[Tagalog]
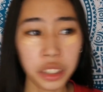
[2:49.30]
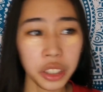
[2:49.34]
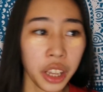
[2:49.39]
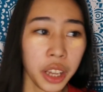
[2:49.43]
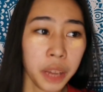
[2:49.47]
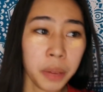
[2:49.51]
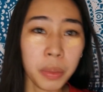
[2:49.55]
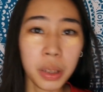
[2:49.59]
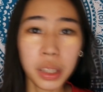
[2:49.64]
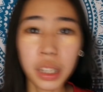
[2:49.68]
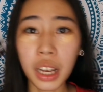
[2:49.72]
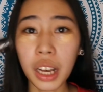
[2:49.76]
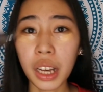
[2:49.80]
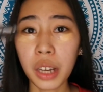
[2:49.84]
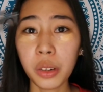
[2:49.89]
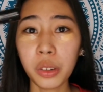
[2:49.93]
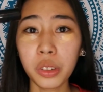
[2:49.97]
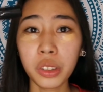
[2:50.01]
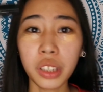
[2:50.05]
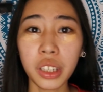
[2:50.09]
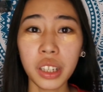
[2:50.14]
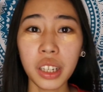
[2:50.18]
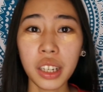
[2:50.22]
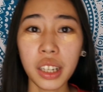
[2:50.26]
Then,
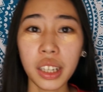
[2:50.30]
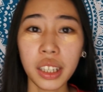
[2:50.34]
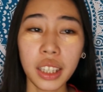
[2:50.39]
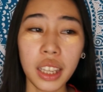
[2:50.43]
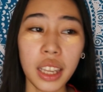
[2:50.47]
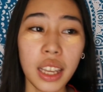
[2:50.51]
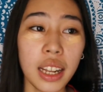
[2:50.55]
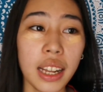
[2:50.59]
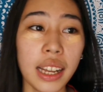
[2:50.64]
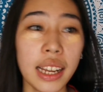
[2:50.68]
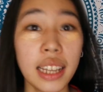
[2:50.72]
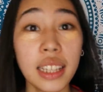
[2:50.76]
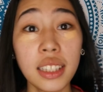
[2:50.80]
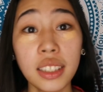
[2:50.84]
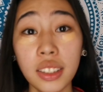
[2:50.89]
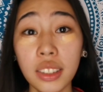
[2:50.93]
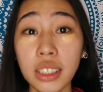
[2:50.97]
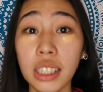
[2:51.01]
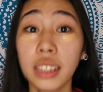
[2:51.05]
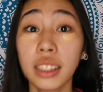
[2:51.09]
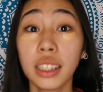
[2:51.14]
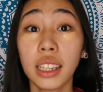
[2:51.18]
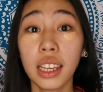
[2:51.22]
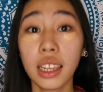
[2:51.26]
magkakaroon ka na ng kilay,
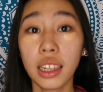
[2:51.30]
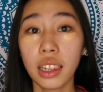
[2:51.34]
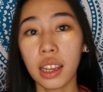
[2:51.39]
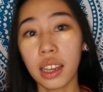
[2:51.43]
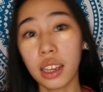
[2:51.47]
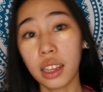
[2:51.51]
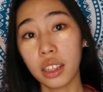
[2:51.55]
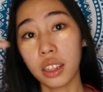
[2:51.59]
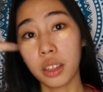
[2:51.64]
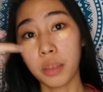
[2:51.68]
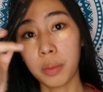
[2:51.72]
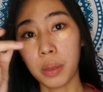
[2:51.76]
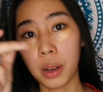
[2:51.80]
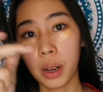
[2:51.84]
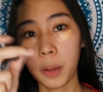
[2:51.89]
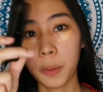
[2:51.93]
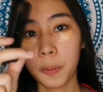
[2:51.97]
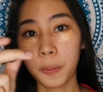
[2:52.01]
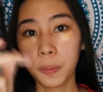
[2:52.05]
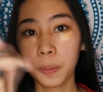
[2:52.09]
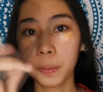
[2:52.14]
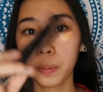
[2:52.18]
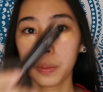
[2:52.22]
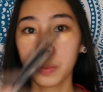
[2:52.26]
instant kilay, di ba?
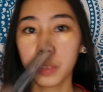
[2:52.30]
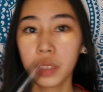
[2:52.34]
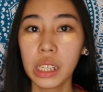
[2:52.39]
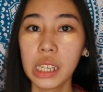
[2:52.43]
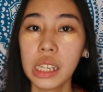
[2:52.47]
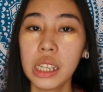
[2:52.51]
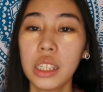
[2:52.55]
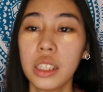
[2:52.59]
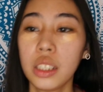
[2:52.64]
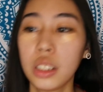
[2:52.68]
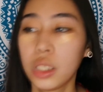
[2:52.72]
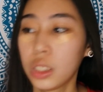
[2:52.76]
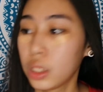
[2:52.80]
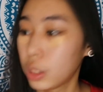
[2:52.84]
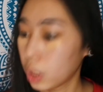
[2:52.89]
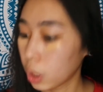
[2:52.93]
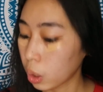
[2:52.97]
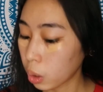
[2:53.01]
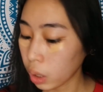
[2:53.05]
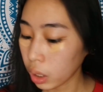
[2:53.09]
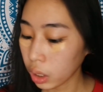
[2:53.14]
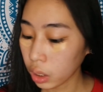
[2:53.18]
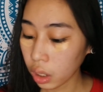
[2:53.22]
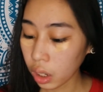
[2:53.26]

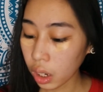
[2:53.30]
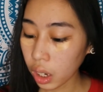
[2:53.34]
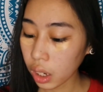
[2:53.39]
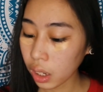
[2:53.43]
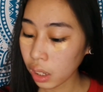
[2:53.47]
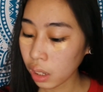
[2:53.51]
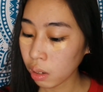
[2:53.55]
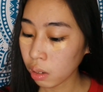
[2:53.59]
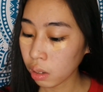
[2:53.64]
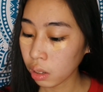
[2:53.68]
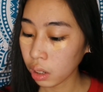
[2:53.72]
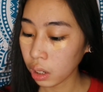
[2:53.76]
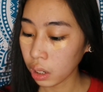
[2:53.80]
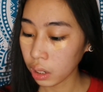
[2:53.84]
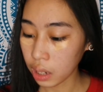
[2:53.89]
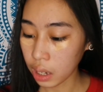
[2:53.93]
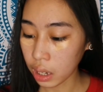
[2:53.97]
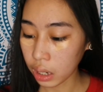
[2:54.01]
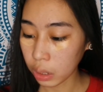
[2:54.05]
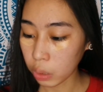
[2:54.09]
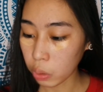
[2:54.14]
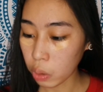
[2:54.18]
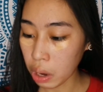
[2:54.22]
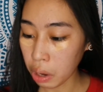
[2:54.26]
So, ito lang yung
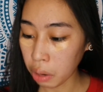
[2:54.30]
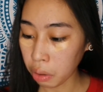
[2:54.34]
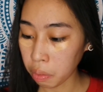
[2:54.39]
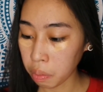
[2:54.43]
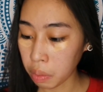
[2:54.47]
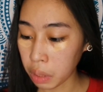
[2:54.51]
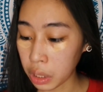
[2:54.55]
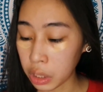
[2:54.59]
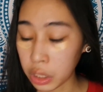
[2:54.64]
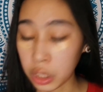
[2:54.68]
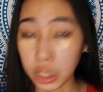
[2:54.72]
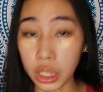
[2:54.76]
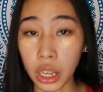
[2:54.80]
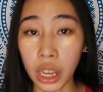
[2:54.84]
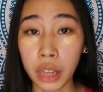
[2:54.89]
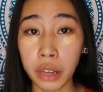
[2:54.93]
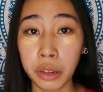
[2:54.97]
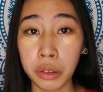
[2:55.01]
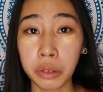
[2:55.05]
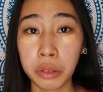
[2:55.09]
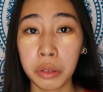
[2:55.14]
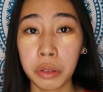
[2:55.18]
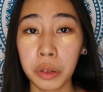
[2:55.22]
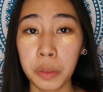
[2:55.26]
ginagawa ko
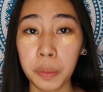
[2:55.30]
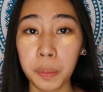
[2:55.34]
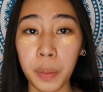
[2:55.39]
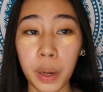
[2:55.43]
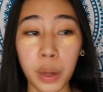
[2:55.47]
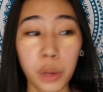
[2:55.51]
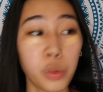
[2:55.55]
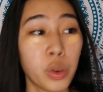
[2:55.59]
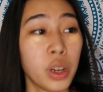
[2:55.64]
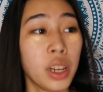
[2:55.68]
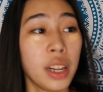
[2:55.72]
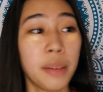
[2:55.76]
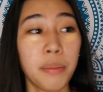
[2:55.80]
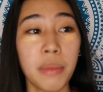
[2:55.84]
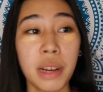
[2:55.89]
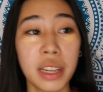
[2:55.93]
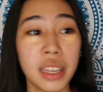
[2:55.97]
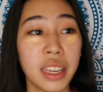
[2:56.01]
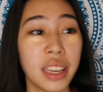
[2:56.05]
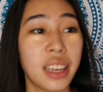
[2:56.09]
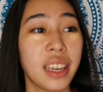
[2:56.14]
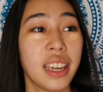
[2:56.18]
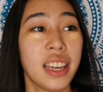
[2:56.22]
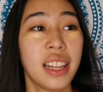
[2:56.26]
minsan pag walang
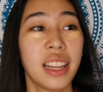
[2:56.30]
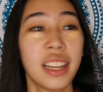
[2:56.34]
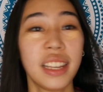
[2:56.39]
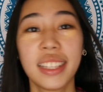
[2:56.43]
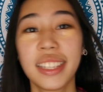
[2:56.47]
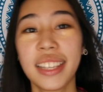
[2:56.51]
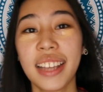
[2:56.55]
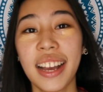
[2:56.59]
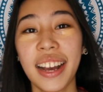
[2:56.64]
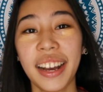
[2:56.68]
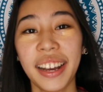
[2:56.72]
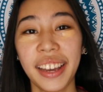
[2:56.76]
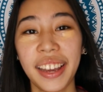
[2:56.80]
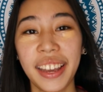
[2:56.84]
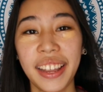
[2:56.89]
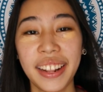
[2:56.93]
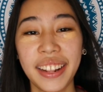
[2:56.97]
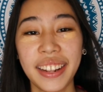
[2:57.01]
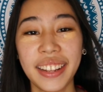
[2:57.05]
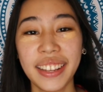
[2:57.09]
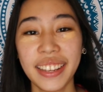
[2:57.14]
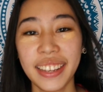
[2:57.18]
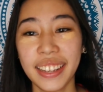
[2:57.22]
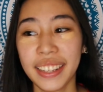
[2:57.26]
magkikilay sa
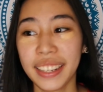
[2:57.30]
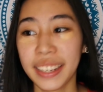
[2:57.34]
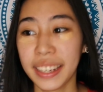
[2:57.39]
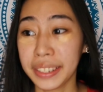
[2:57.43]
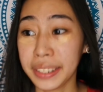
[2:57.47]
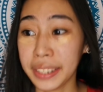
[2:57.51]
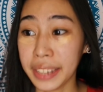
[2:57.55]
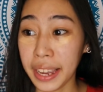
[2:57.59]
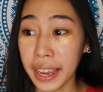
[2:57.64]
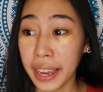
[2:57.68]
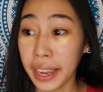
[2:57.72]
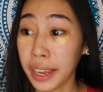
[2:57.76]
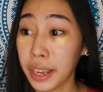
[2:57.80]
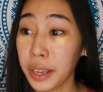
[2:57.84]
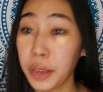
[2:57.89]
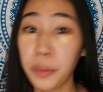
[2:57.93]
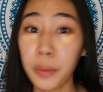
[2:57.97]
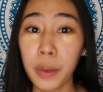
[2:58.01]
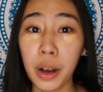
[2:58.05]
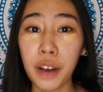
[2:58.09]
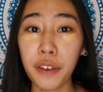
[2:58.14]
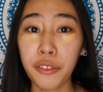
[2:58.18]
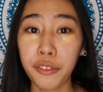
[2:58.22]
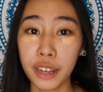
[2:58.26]
akin. Kasi
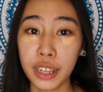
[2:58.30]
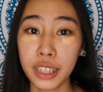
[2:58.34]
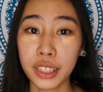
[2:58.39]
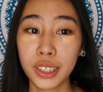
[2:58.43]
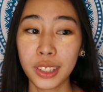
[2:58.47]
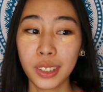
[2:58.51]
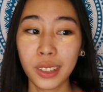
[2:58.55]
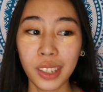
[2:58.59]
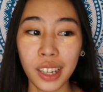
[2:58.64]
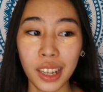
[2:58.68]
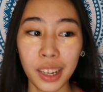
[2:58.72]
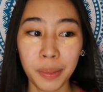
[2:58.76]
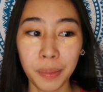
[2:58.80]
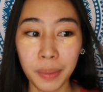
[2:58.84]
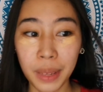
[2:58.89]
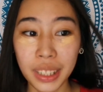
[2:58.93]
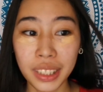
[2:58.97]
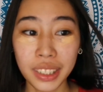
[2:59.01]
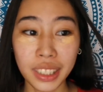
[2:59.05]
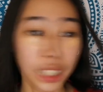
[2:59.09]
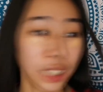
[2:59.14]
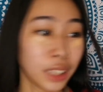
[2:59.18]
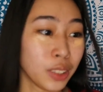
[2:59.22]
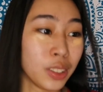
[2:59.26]
yung mga friends ko lang
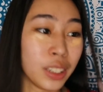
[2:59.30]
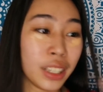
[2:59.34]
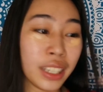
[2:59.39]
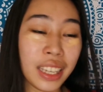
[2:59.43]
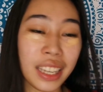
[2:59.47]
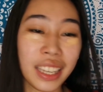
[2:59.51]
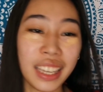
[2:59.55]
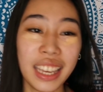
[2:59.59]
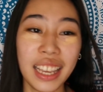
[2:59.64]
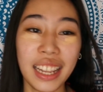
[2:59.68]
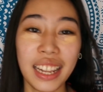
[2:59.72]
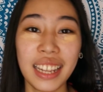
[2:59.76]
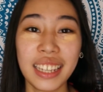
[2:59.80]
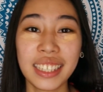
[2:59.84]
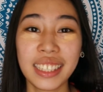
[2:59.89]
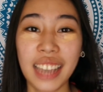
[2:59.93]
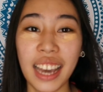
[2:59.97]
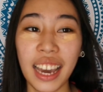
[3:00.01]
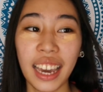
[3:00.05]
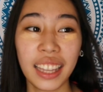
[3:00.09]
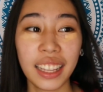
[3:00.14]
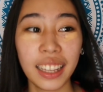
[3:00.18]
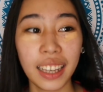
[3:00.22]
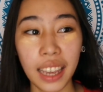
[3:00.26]
minsan yung nagkikilay
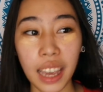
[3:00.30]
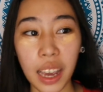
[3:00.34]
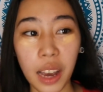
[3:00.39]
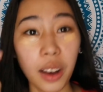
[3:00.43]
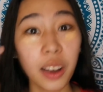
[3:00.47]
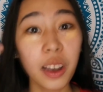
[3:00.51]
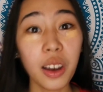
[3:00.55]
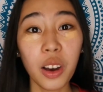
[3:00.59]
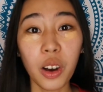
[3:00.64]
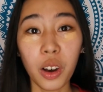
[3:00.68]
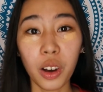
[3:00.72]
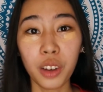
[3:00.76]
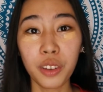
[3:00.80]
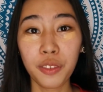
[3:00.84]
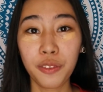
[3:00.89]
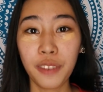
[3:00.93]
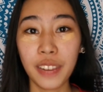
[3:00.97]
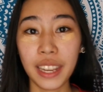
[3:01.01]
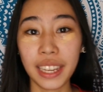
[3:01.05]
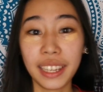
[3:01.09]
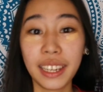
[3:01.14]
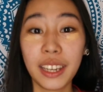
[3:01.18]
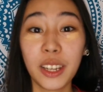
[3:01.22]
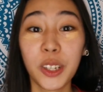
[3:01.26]
sa akin, kaya on flick